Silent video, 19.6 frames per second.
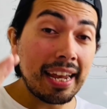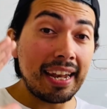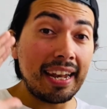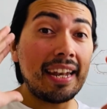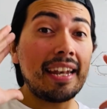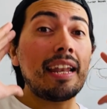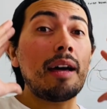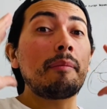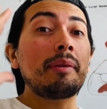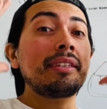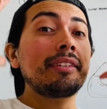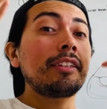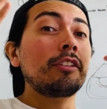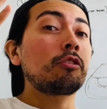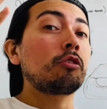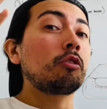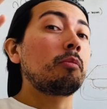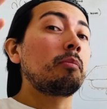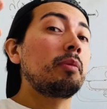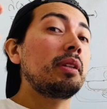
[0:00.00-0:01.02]
la mente
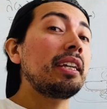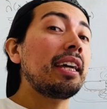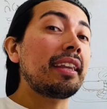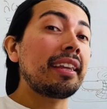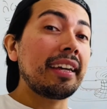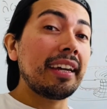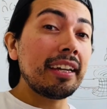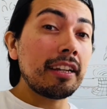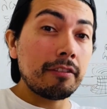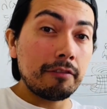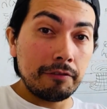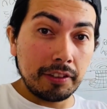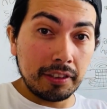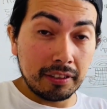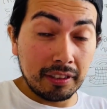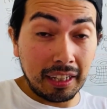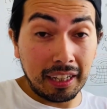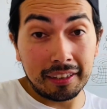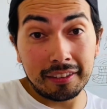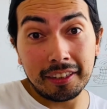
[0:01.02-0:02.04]
sombría de
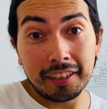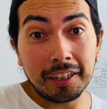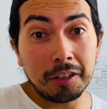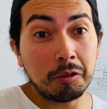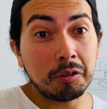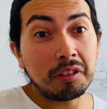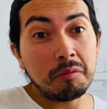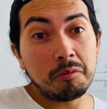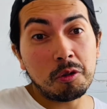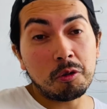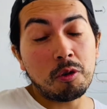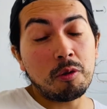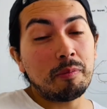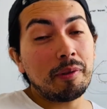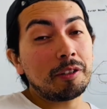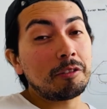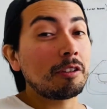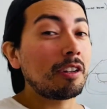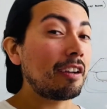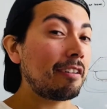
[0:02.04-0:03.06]
Ehrenfest, así que no estamos
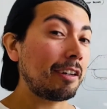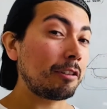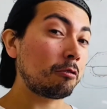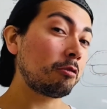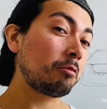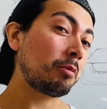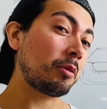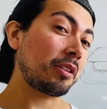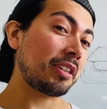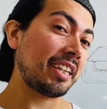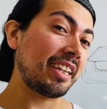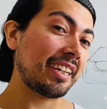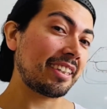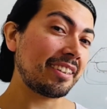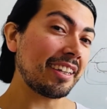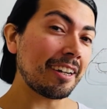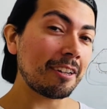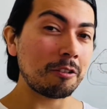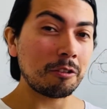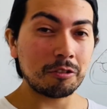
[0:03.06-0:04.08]
culpando a la Batut por
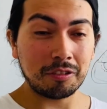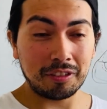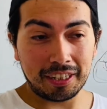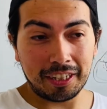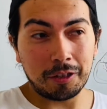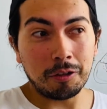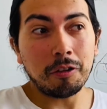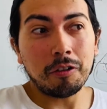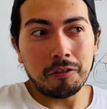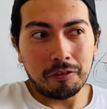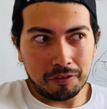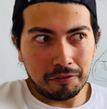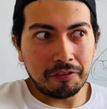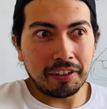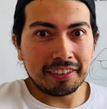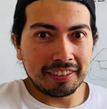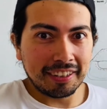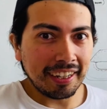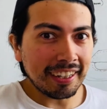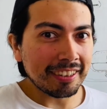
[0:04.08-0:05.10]
redactarlos, quedó
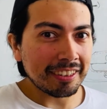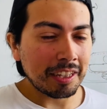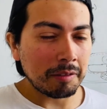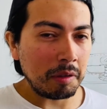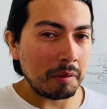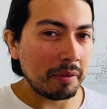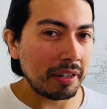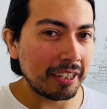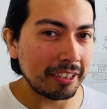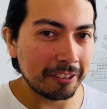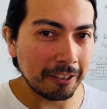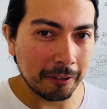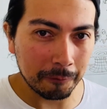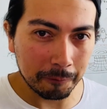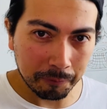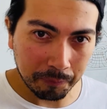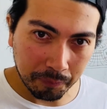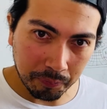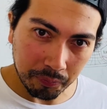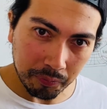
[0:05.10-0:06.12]
fascinante a mi parecer.
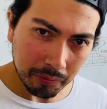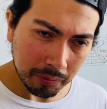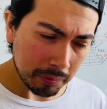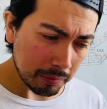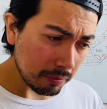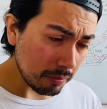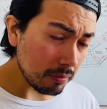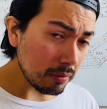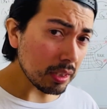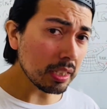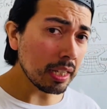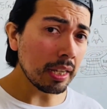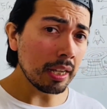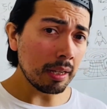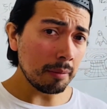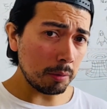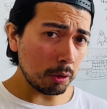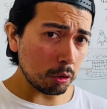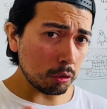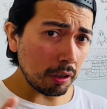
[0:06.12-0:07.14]

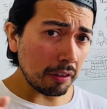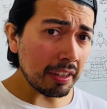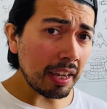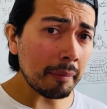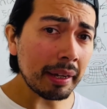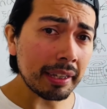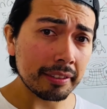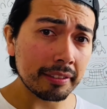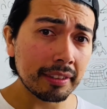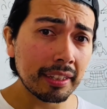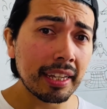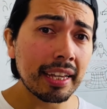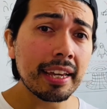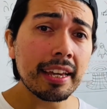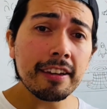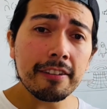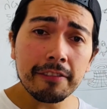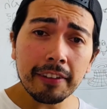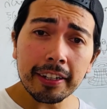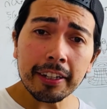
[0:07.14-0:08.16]
Pero todavía más,
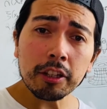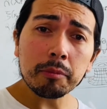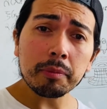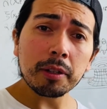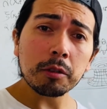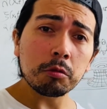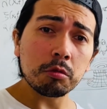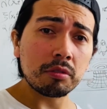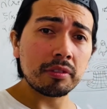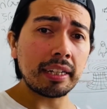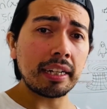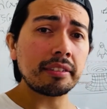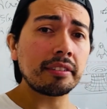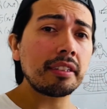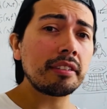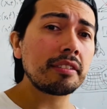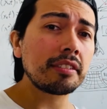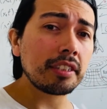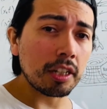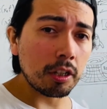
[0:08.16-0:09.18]
es válido
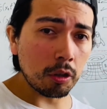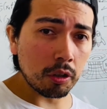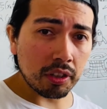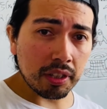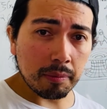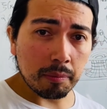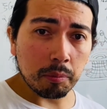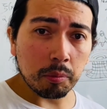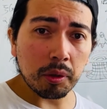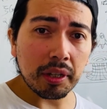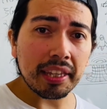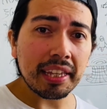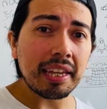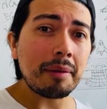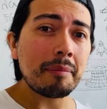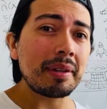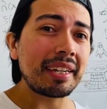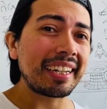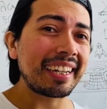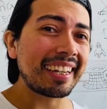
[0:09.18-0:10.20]
preguntarse si el orden puede
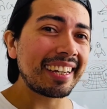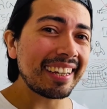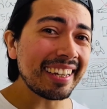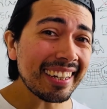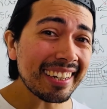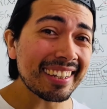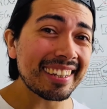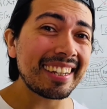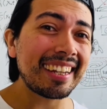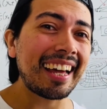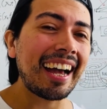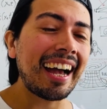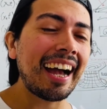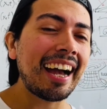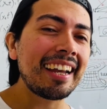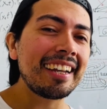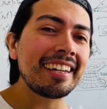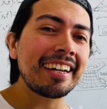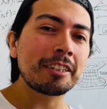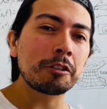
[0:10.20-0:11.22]
emerger de la
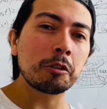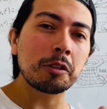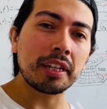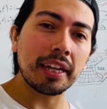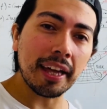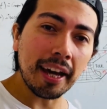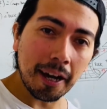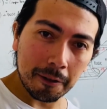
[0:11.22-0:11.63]
aleatoriedad.